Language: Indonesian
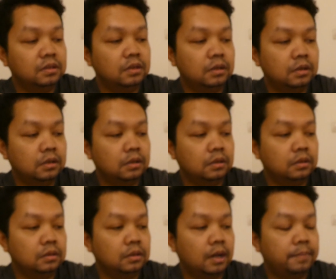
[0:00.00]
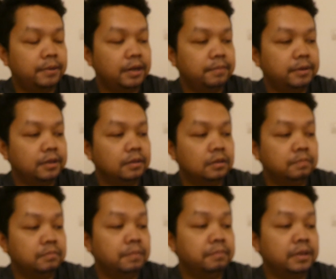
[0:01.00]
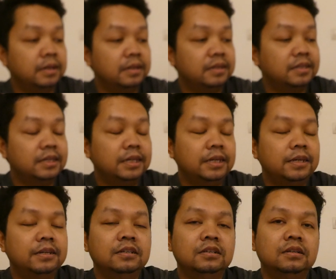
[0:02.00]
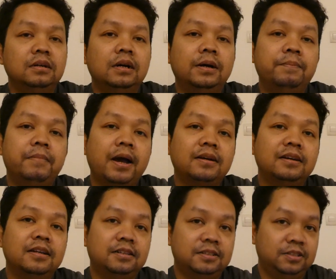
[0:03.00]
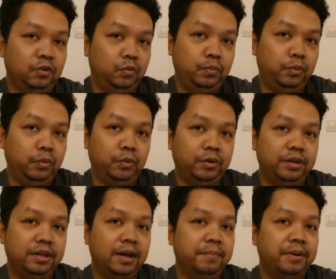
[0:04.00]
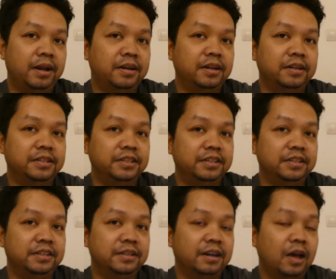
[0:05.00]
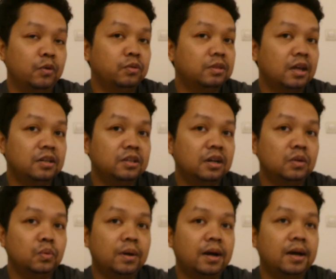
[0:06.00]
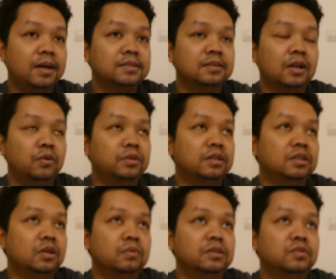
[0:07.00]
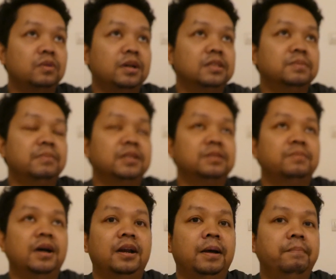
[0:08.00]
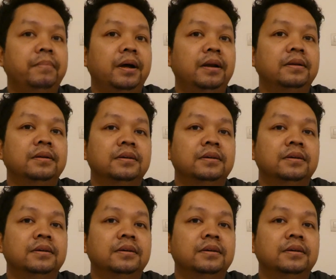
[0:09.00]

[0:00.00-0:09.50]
uh, apa namanya uh, memiliki Eh, makna terselubung dia berada di lautan yang luas lautan yang luas itu kayak semacam harapan